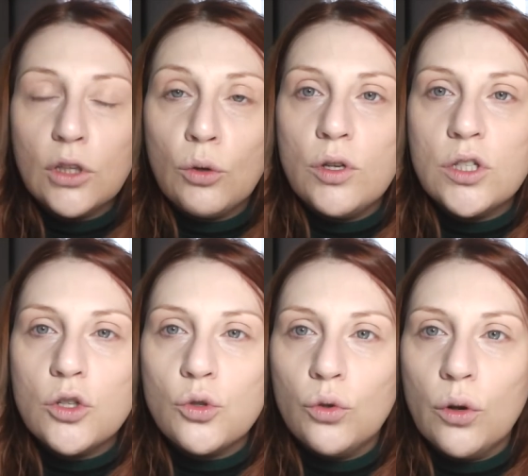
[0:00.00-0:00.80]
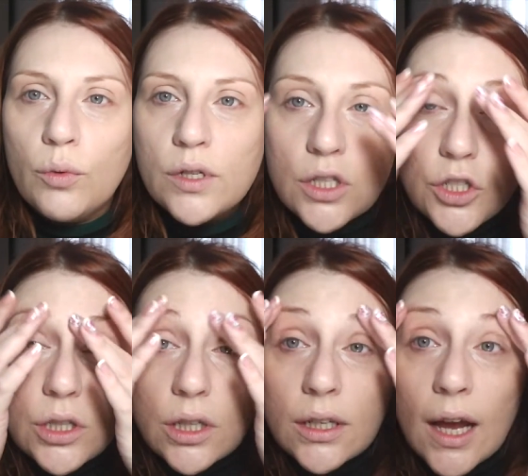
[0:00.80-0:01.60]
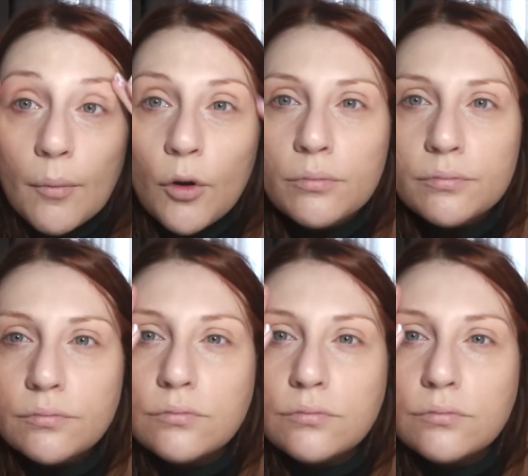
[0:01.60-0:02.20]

queste sono queste ci teniamo